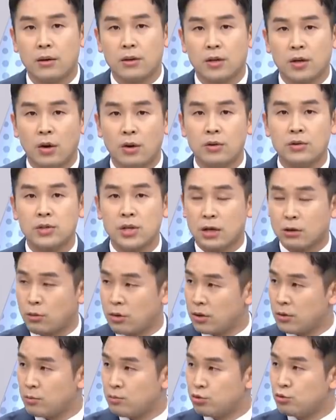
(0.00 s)

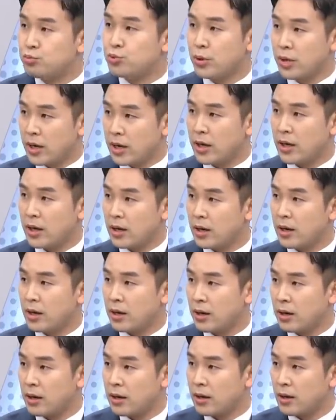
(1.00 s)
경제권,
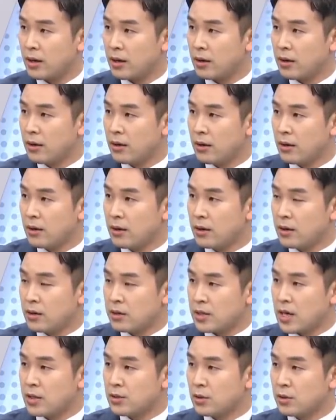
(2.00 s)
부부의
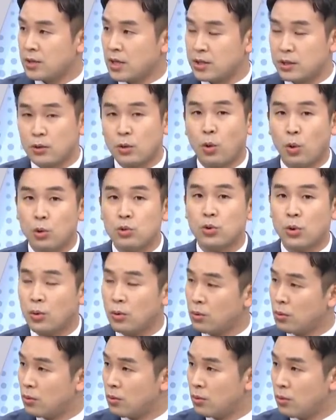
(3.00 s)
사정은 사실은
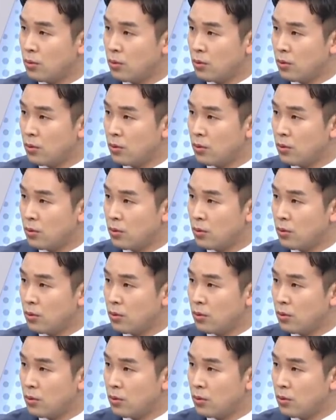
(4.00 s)
공동